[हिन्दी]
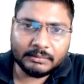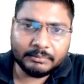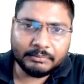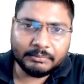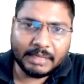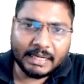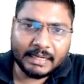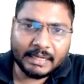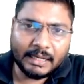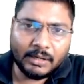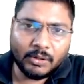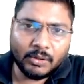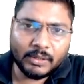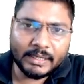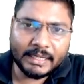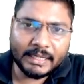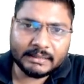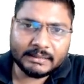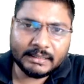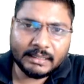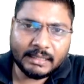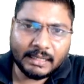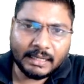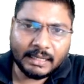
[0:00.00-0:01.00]
महंगा हो
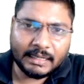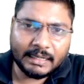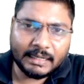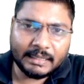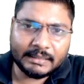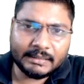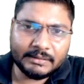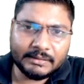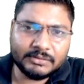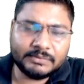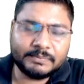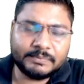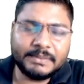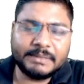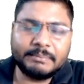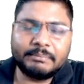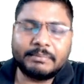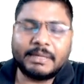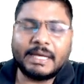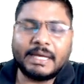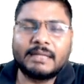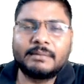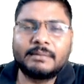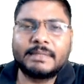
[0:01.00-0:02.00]
गया था हालांकि उस पर
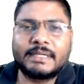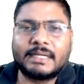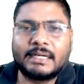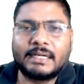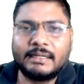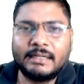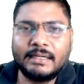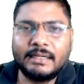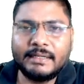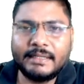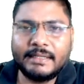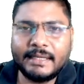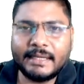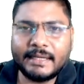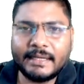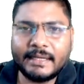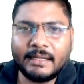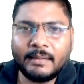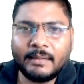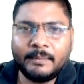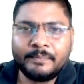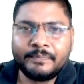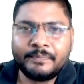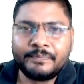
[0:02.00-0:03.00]
बाद में खंडन किया
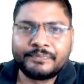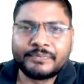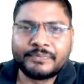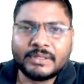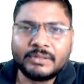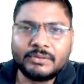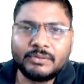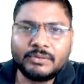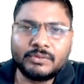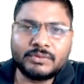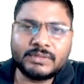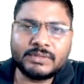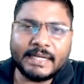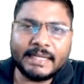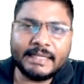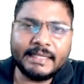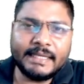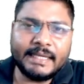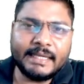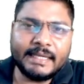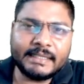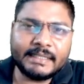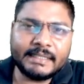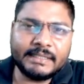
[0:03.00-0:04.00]
गया दूसरा
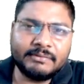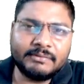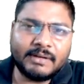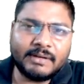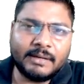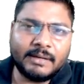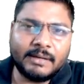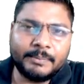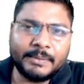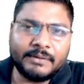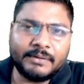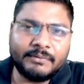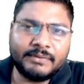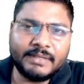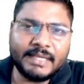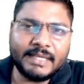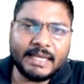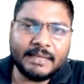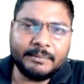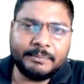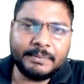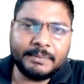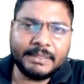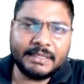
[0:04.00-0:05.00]
यह है कि वहाँ पर
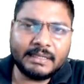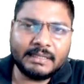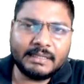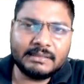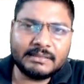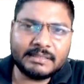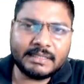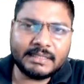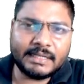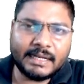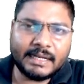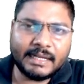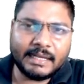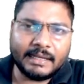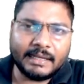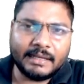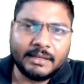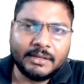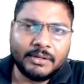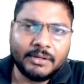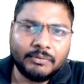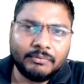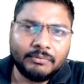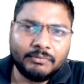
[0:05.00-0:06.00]
वीआईपी कल्चर है
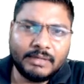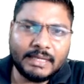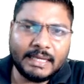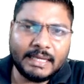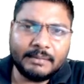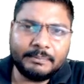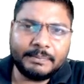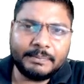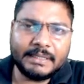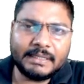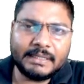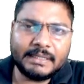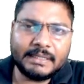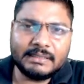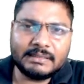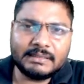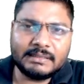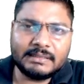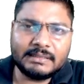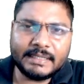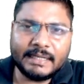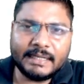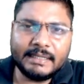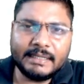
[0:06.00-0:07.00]
वीआईपी
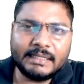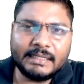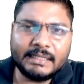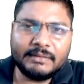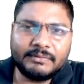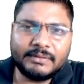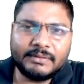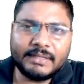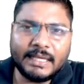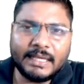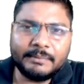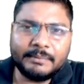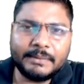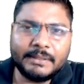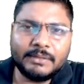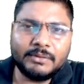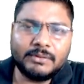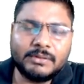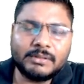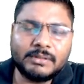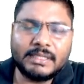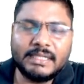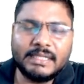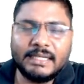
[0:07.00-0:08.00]
कल्चर यानी कि वीआईपी
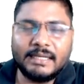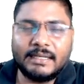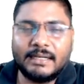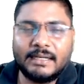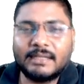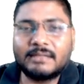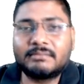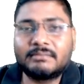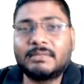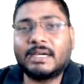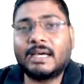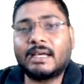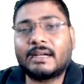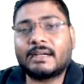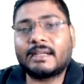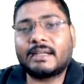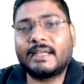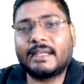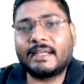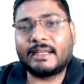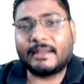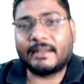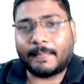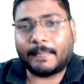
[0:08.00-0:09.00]
लोगों के लिए अलग मार्ग
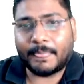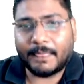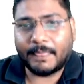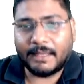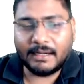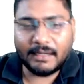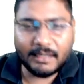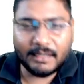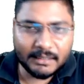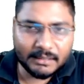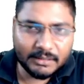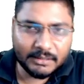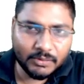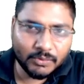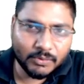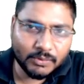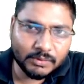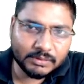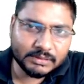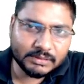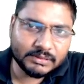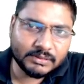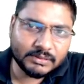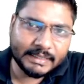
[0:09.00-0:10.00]
है अलग
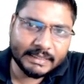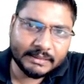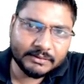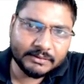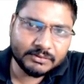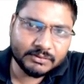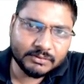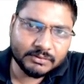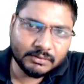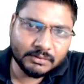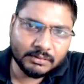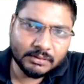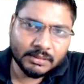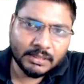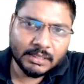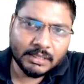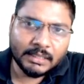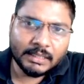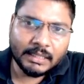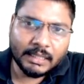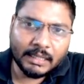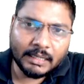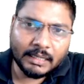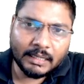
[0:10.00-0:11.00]
लोग जो है उसको
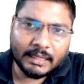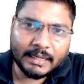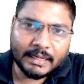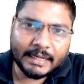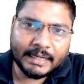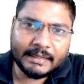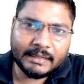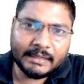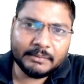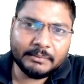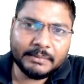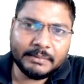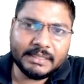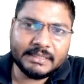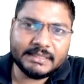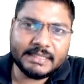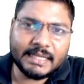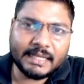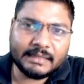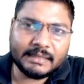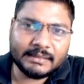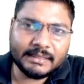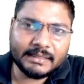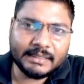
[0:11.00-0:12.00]
रैंडमली
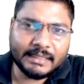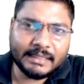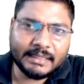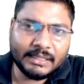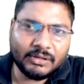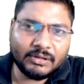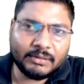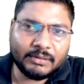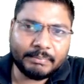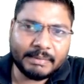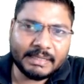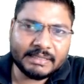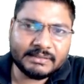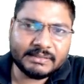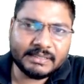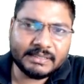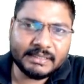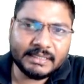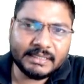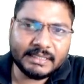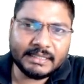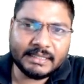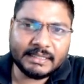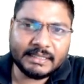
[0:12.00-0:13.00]
जाते हैं और पैसे
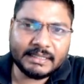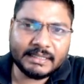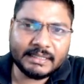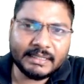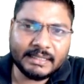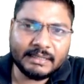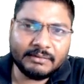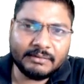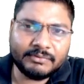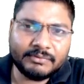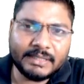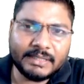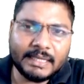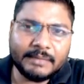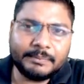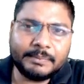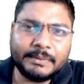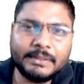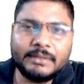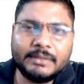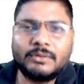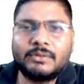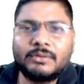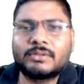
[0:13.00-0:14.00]
दे करके
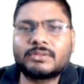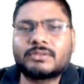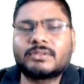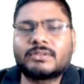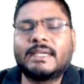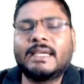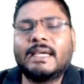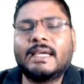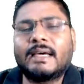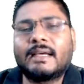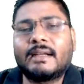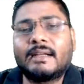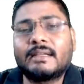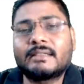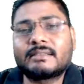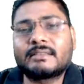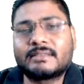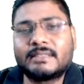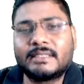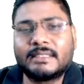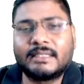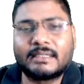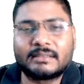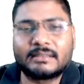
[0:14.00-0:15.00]
वीआईपी लोग जो है अलग
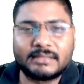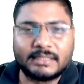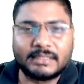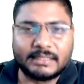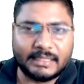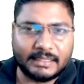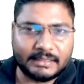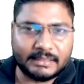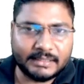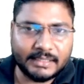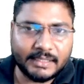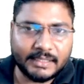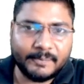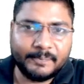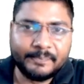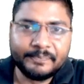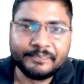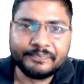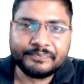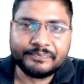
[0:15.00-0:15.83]
से दर्शन करते हैं